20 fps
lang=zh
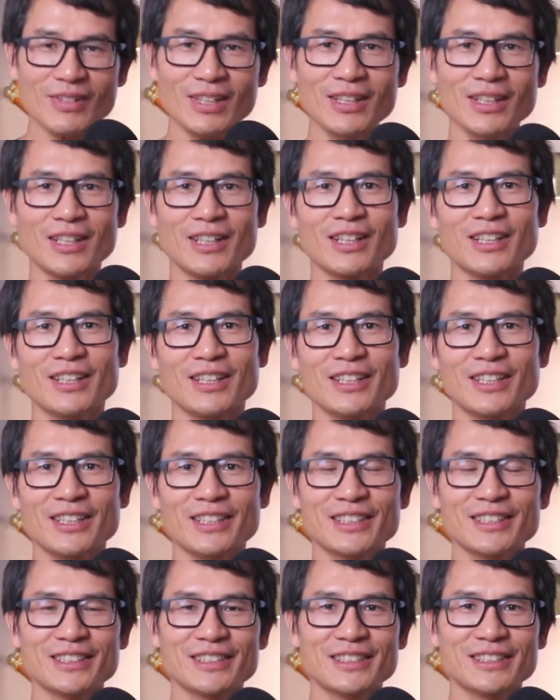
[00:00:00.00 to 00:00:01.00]
啊，
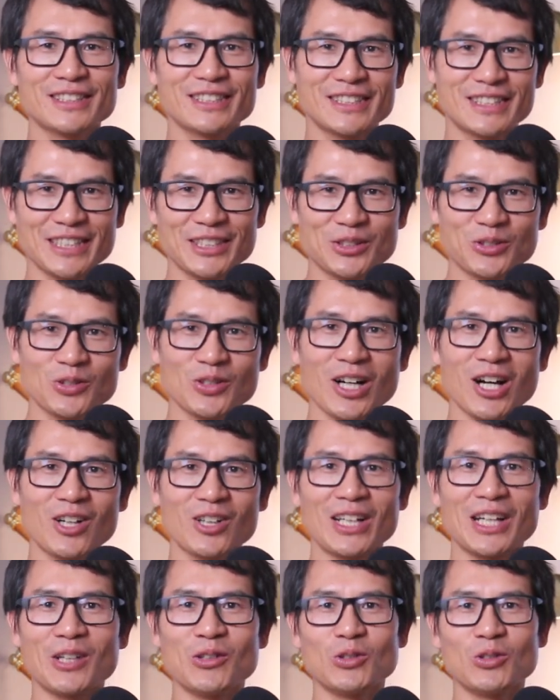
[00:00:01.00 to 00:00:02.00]
借助
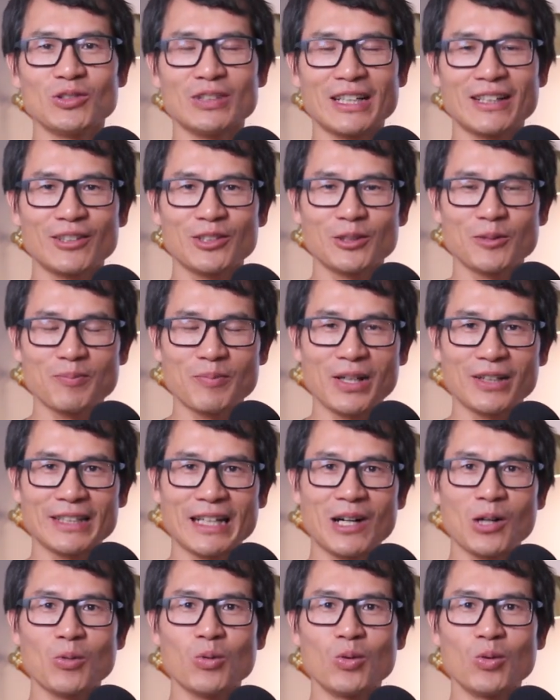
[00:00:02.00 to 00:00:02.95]
好莱坞，然后表达